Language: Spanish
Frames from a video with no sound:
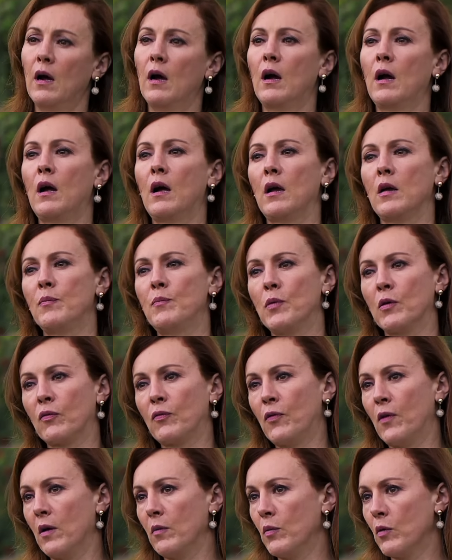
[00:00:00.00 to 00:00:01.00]
Ay, por
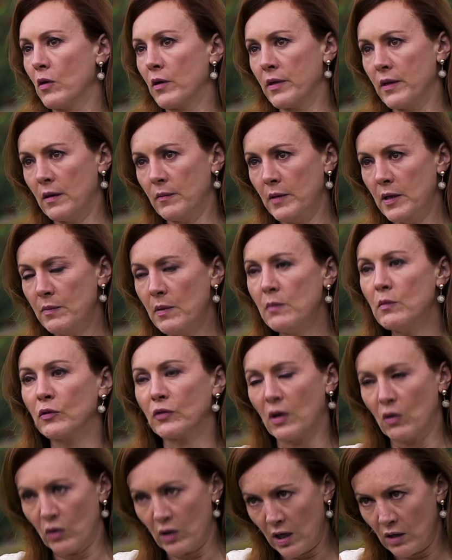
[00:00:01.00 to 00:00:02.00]
favor, David,
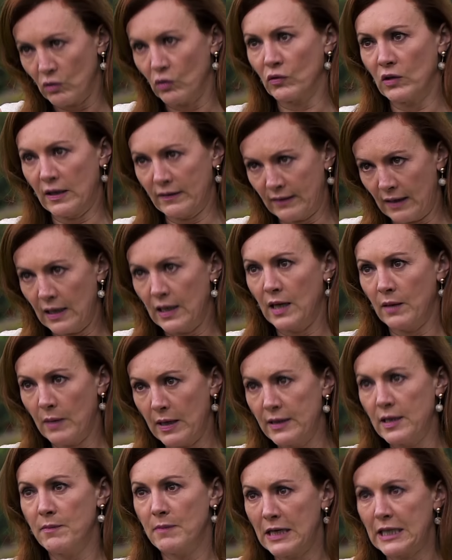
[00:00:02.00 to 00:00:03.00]
vamos a ahorrarnos la saliva
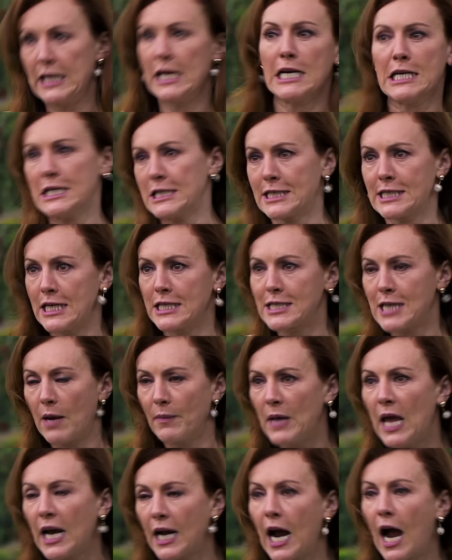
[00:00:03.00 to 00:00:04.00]
y dime quién es esa
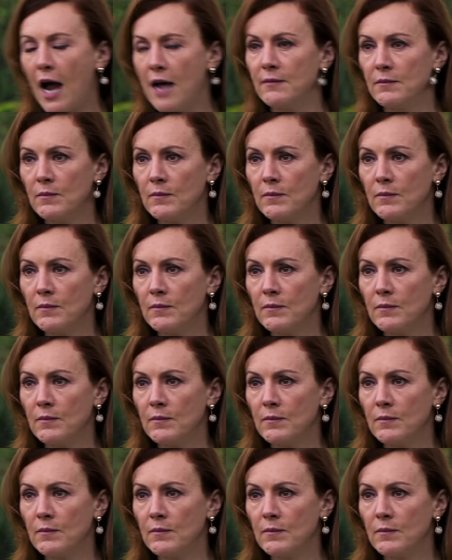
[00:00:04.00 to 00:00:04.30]
vieja.